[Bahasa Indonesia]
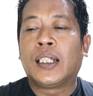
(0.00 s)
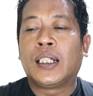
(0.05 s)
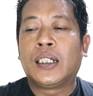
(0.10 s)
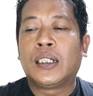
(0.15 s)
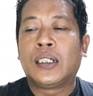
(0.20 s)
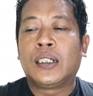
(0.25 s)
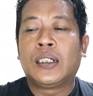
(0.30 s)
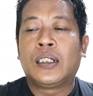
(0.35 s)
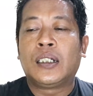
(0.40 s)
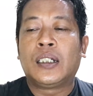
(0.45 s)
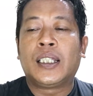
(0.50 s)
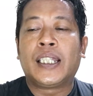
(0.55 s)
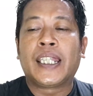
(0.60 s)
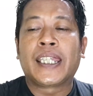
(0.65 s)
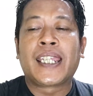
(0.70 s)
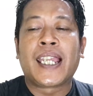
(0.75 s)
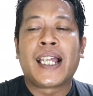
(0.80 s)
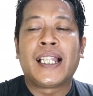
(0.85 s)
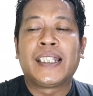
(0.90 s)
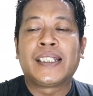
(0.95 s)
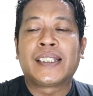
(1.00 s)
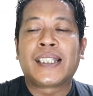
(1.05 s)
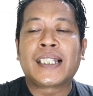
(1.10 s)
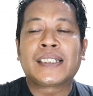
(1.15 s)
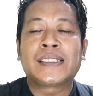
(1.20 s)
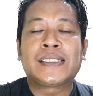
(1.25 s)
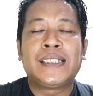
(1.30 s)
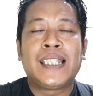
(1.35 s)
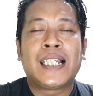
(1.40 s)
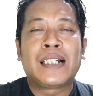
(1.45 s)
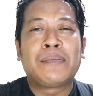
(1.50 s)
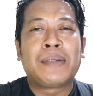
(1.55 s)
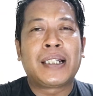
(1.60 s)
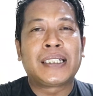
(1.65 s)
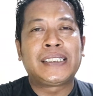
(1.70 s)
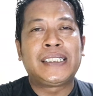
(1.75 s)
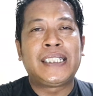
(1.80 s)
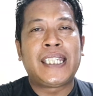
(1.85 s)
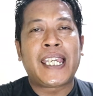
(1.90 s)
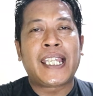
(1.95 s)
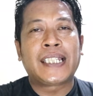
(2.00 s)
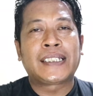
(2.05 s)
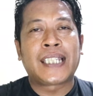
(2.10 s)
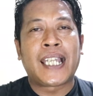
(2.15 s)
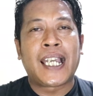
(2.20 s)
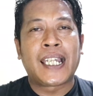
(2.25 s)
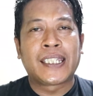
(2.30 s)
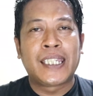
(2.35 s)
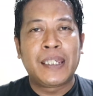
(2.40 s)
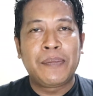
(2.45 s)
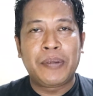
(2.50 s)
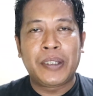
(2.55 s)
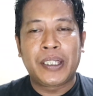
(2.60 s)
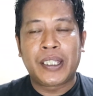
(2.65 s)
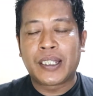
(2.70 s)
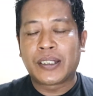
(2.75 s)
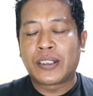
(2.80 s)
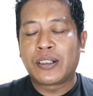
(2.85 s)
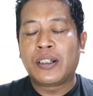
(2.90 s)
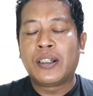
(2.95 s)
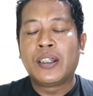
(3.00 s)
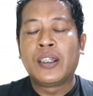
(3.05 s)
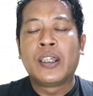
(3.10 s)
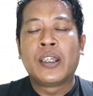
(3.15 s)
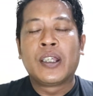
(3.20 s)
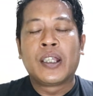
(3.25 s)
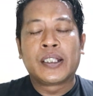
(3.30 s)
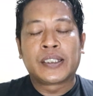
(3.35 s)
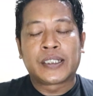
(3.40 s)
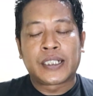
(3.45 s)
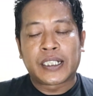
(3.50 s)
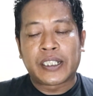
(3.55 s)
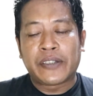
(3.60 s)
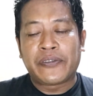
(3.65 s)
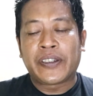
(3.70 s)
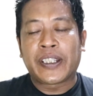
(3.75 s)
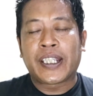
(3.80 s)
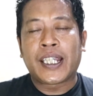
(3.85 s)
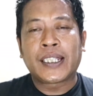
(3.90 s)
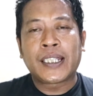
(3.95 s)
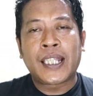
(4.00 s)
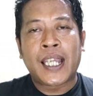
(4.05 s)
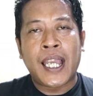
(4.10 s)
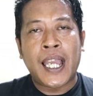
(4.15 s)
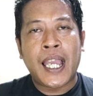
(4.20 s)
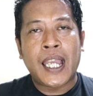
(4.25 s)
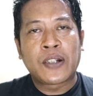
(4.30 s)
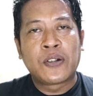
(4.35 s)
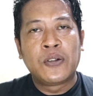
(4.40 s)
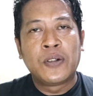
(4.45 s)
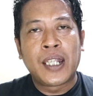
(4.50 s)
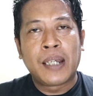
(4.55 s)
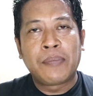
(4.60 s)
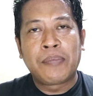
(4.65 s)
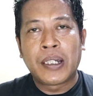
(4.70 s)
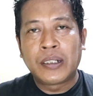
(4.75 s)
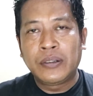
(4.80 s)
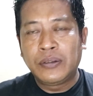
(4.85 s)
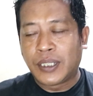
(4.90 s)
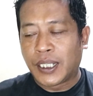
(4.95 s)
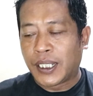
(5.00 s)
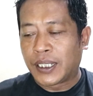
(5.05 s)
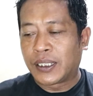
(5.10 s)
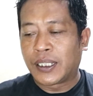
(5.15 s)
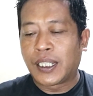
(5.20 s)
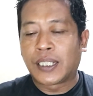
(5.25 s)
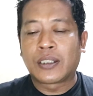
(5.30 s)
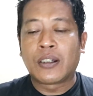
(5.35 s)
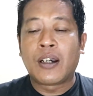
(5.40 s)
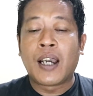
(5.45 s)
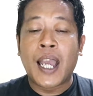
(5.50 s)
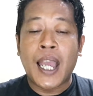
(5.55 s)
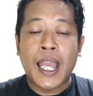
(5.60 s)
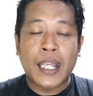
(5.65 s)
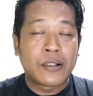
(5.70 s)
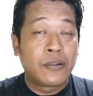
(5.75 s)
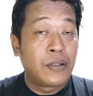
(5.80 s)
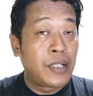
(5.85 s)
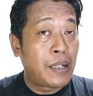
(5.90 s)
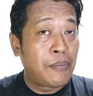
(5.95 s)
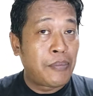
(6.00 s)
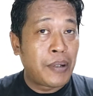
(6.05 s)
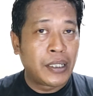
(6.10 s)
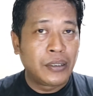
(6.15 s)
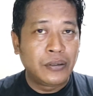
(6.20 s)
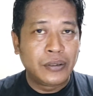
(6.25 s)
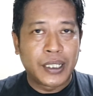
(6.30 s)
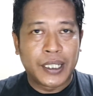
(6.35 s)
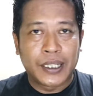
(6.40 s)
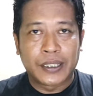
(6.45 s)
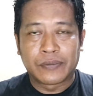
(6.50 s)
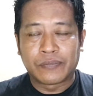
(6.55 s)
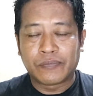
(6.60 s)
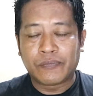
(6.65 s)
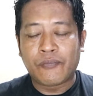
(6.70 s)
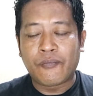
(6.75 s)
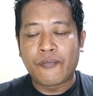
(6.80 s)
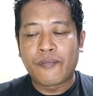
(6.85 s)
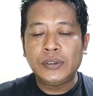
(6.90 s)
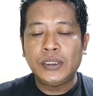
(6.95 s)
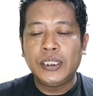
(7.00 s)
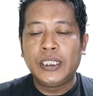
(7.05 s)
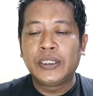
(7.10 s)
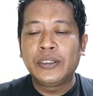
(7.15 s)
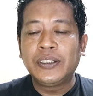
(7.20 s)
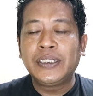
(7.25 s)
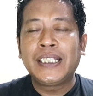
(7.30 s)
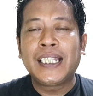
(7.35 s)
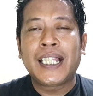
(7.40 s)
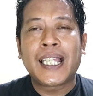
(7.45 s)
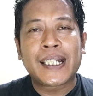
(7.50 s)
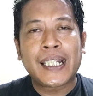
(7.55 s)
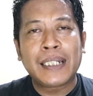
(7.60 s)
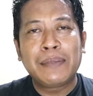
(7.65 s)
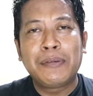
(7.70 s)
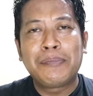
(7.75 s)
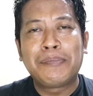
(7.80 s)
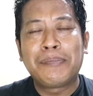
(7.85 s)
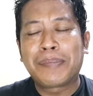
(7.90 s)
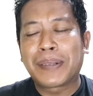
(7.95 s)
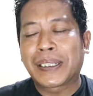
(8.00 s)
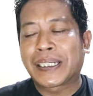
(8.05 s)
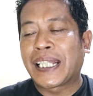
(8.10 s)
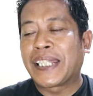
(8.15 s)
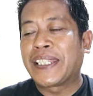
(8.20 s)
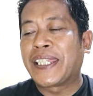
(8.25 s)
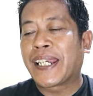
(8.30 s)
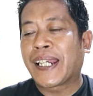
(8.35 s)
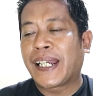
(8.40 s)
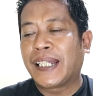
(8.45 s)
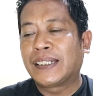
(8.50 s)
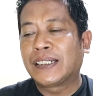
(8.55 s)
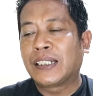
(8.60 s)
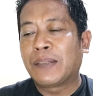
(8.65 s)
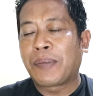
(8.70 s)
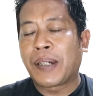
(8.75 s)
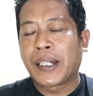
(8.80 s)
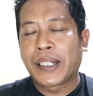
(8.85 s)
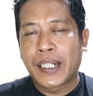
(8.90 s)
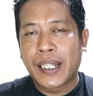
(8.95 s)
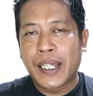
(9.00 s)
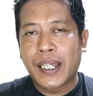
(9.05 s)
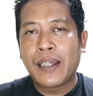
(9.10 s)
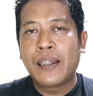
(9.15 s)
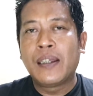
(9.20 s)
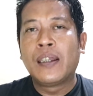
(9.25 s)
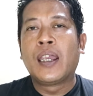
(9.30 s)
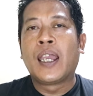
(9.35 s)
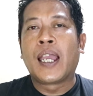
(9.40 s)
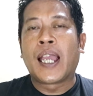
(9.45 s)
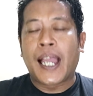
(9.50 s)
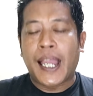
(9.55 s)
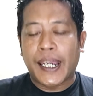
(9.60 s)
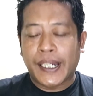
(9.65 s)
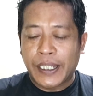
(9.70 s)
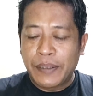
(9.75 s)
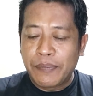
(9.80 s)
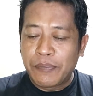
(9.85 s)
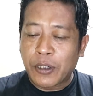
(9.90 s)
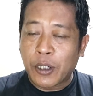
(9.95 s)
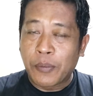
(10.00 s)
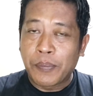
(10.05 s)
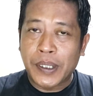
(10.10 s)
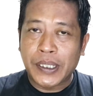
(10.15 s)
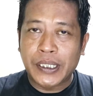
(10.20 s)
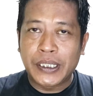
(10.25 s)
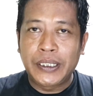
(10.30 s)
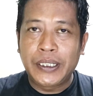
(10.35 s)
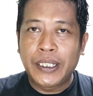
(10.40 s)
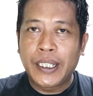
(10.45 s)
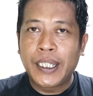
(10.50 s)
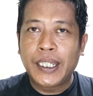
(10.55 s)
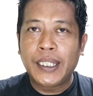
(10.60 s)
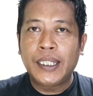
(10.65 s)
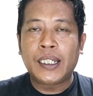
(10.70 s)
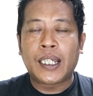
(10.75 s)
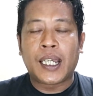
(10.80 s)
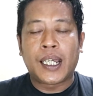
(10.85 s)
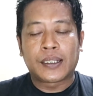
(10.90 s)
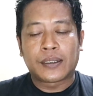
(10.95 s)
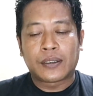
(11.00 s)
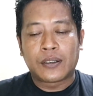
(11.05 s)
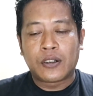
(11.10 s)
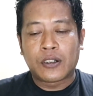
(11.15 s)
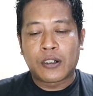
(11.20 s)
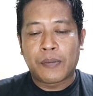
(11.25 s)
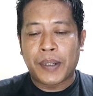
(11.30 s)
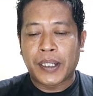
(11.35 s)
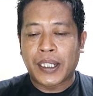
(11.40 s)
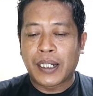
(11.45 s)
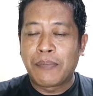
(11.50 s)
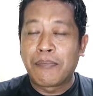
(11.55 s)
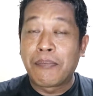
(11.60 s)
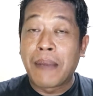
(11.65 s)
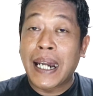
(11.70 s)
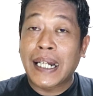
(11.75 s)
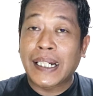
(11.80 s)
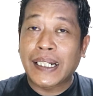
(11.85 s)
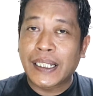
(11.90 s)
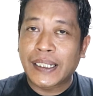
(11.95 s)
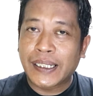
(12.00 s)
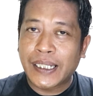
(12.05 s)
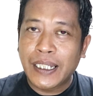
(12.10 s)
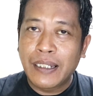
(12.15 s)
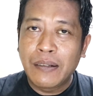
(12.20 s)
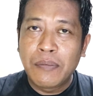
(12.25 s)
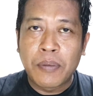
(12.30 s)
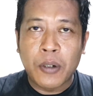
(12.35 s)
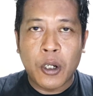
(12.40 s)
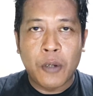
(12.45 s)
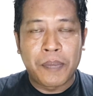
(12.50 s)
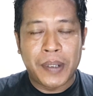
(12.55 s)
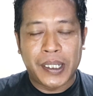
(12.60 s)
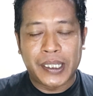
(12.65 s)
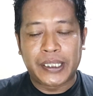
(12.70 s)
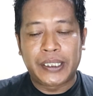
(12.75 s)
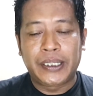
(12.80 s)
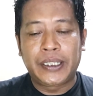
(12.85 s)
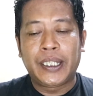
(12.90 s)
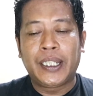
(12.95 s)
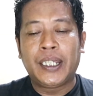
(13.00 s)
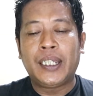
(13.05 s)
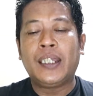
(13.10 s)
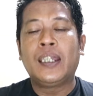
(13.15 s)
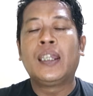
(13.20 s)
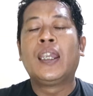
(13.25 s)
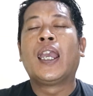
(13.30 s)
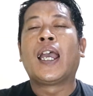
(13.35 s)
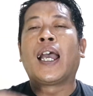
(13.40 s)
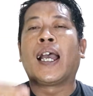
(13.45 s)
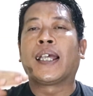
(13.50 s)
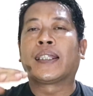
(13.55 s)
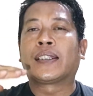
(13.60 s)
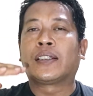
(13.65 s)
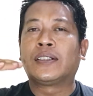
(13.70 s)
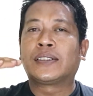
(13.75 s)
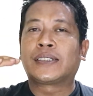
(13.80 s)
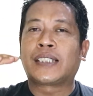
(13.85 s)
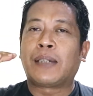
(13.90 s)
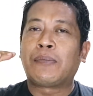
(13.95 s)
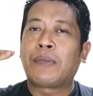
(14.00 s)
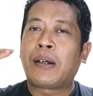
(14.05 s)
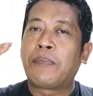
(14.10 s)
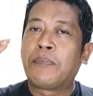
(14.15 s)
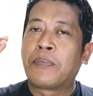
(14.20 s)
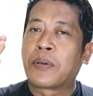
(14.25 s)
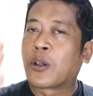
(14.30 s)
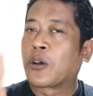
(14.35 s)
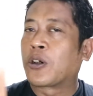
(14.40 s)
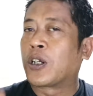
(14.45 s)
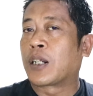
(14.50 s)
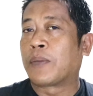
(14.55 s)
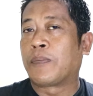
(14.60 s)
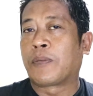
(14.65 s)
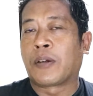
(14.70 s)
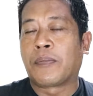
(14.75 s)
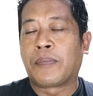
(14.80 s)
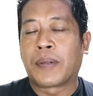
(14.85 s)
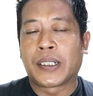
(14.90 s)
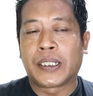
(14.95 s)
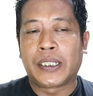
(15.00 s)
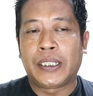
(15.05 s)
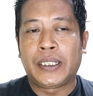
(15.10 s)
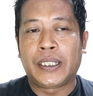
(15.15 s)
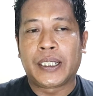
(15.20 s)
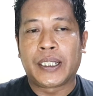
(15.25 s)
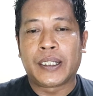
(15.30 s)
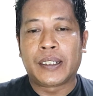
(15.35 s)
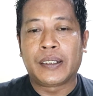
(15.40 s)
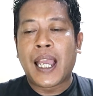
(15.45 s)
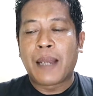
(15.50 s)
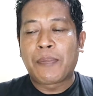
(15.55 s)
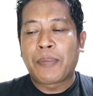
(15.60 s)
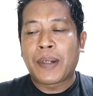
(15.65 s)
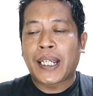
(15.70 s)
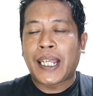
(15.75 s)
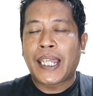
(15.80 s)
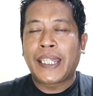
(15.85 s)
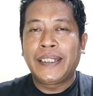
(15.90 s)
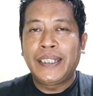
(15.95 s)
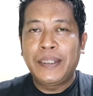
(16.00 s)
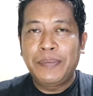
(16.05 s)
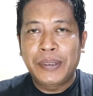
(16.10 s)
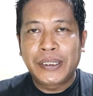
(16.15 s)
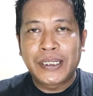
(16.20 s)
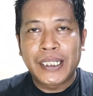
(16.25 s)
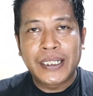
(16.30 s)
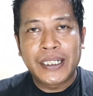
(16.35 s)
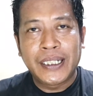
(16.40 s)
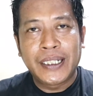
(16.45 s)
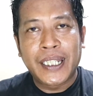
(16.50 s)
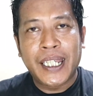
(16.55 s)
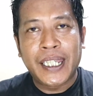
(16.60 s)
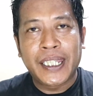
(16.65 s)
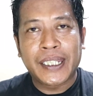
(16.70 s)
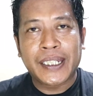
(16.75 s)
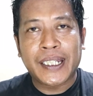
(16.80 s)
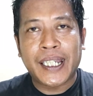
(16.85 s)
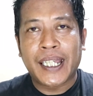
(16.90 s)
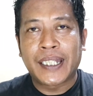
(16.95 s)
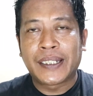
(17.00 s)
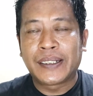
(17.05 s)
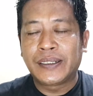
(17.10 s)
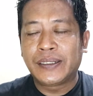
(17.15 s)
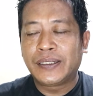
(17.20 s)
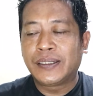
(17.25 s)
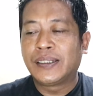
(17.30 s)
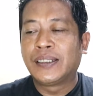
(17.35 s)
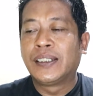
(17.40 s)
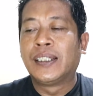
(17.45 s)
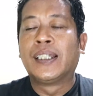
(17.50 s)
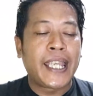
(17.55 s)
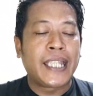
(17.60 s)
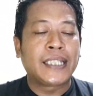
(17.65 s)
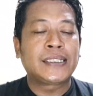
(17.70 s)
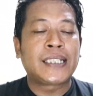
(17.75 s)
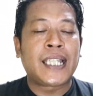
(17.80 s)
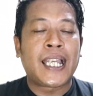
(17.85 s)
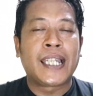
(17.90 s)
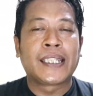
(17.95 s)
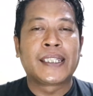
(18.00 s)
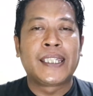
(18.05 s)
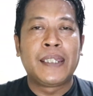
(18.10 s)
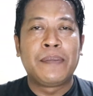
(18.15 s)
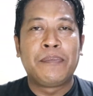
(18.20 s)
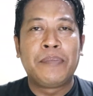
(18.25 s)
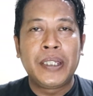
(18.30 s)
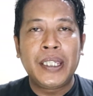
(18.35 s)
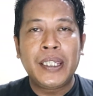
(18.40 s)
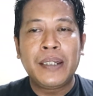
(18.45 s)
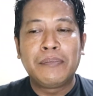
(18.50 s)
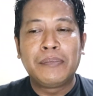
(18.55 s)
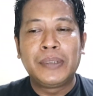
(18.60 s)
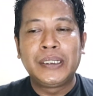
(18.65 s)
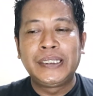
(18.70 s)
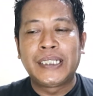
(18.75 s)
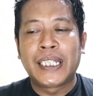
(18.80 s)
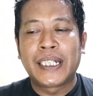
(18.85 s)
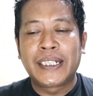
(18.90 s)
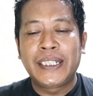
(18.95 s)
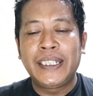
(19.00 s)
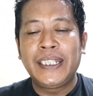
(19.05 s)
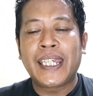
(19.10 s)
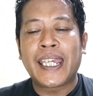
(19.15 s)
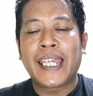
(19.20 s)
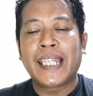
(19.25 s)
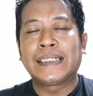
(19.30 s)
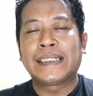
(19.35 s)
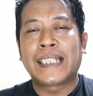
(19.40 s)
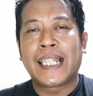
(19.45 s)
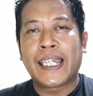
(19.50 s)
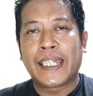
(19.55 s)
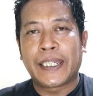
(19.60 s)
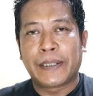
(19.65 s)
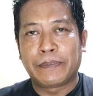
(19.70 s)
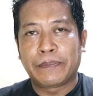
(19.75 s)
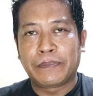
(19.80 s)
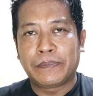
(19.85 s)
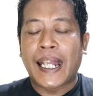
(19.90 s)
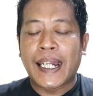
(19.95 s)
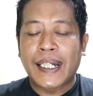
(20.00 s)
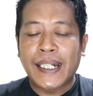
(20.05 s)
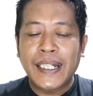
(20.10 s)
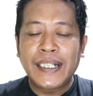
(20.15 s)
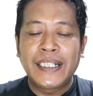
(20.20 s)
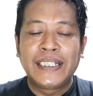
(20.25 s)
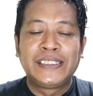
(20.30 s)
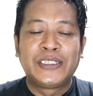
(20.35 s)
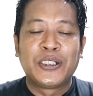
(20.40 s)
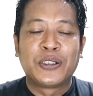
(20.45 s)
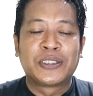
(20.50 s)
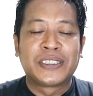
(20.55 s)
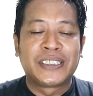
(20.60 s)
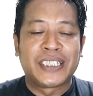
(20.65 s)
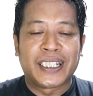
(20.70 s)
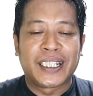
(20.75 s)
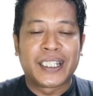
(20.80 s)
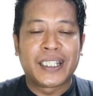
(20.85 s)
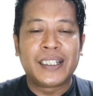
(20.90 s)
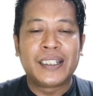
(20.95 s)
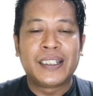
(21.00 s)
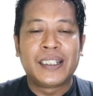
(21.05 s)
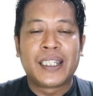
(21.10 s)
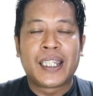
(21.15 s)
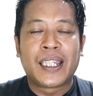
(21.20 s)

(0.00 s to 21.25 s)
uh, legalitas yang masih SHGB atau sertifikat hak guna bangunan atau hak guna bangunan itu silahkan mempertanyakan kepada agen propertinya atau kepada marketing propertinya atau sama broker propertinya apakah ini bisa dinaikkan SHGB menjadi SHM karena di Jogja